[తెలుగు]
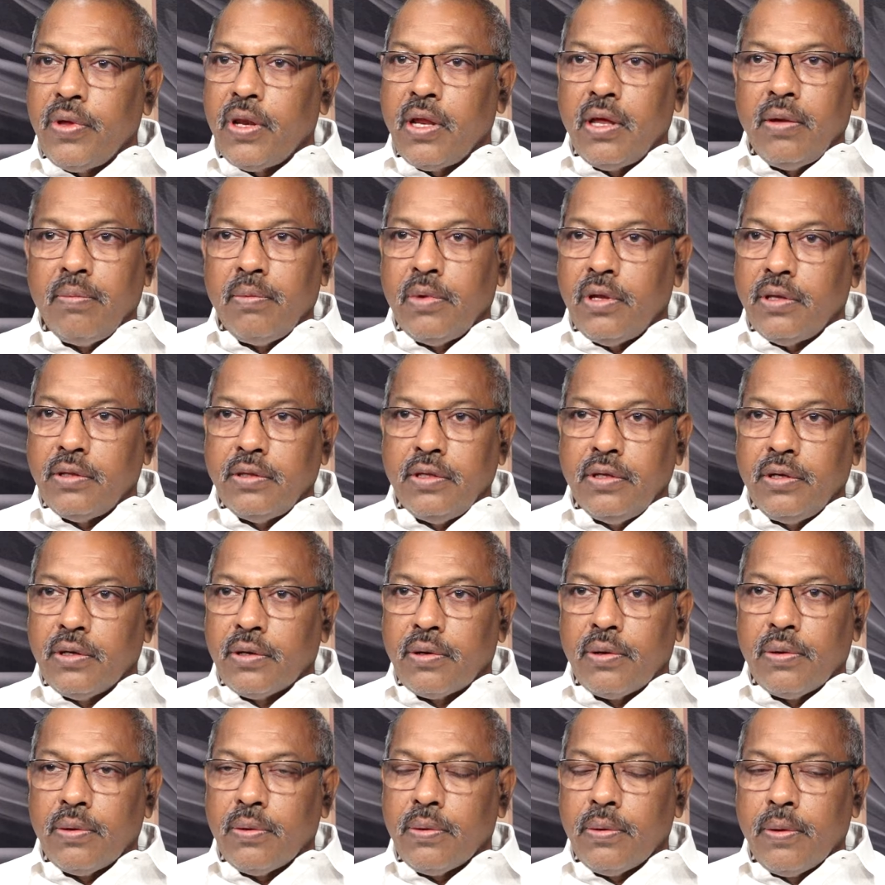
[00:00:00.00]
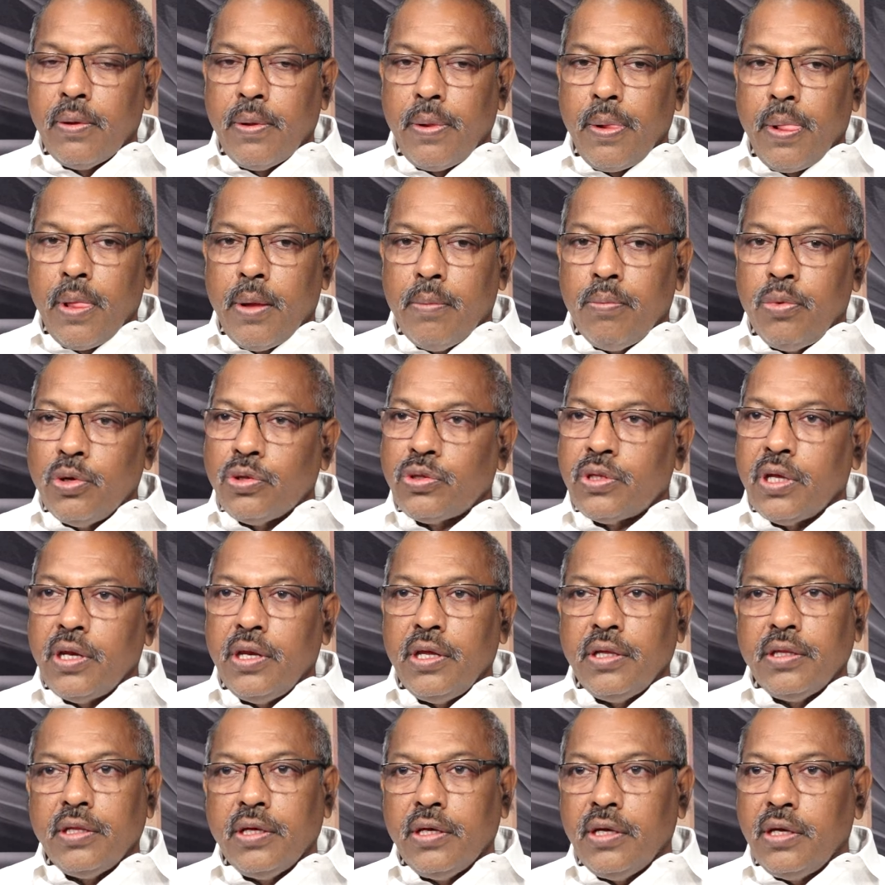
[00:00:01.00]
వేరే ఏం లేదు దీంట్లో పొత్తు
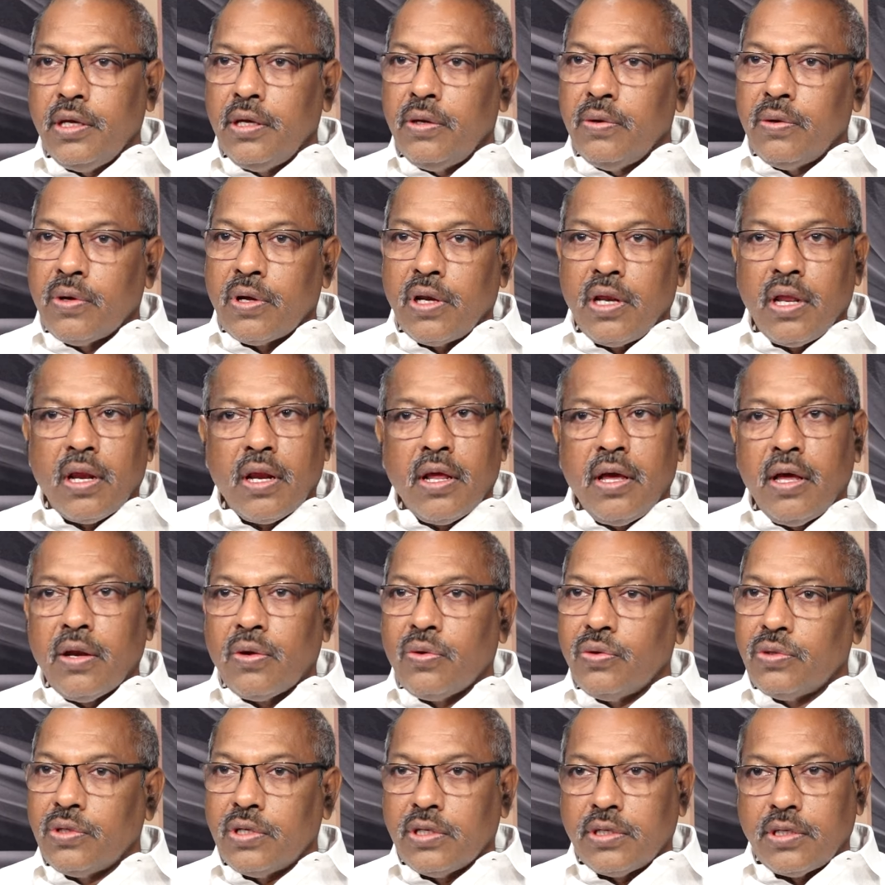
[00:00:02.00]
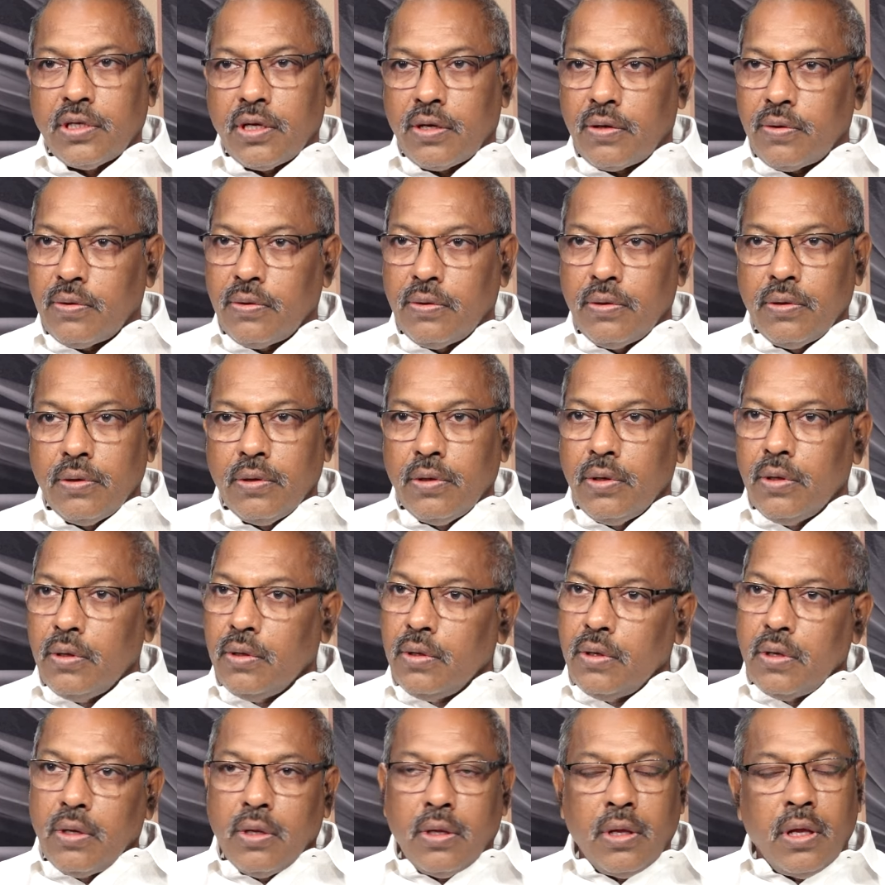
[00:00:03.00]
అనేది ఒక నిర్ణయానికి వచ్చేసారు
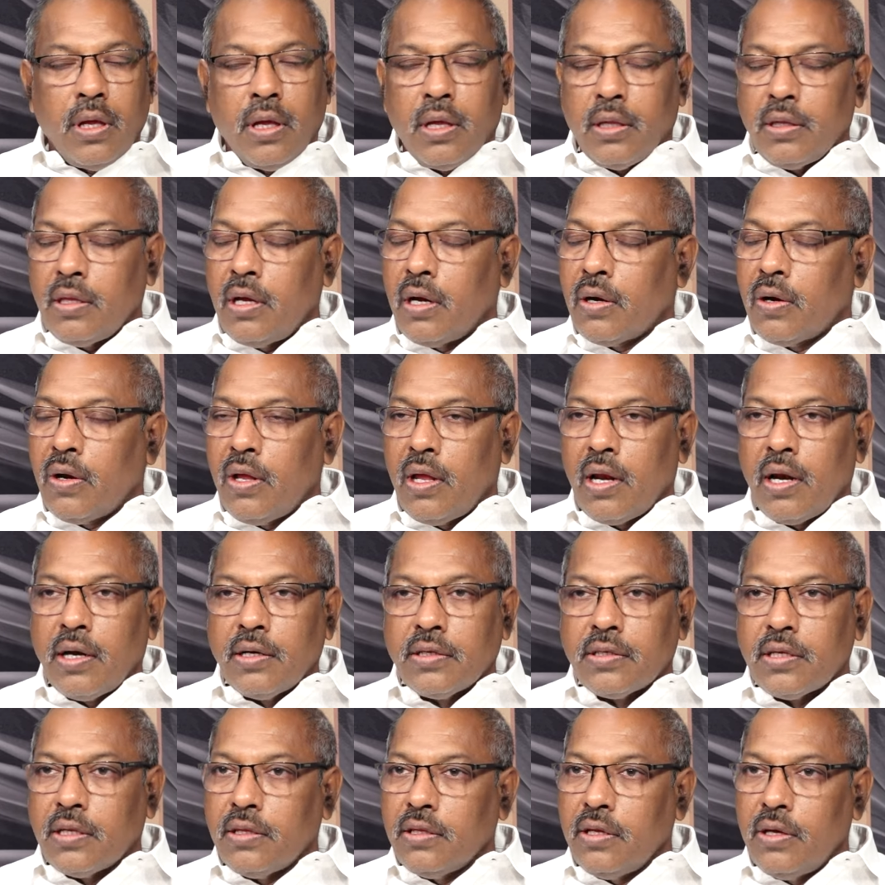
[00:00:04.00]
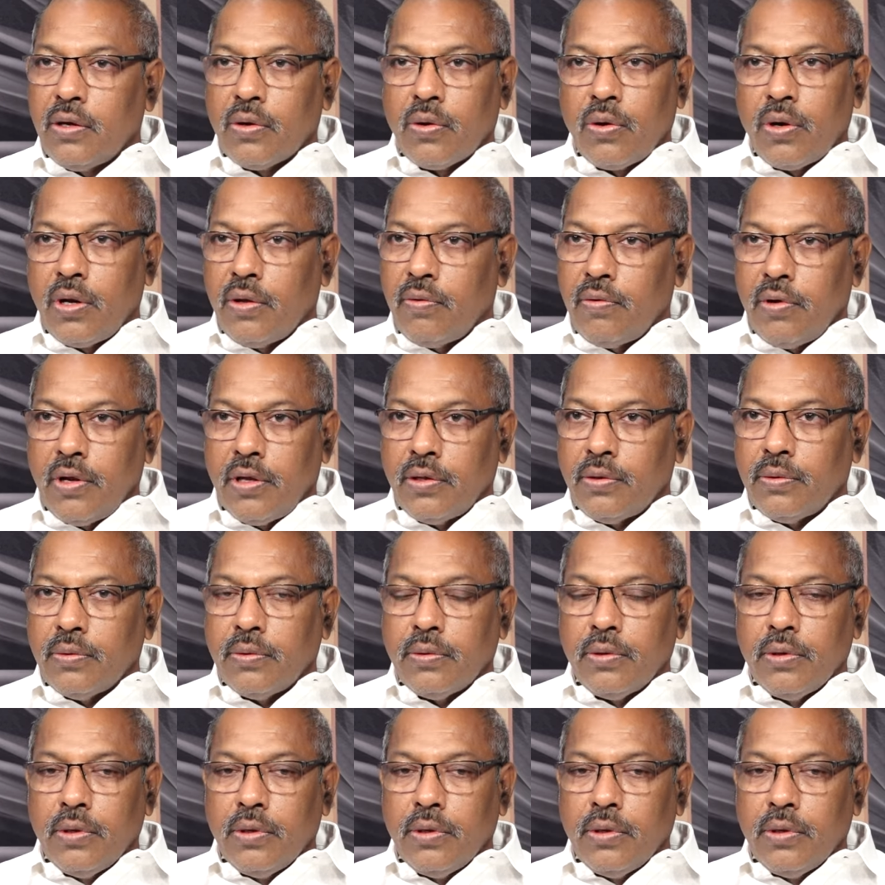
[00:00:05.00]
అంటారు దాంట్లో ఎలాంటి సందేహం కూడా ఏం లేదు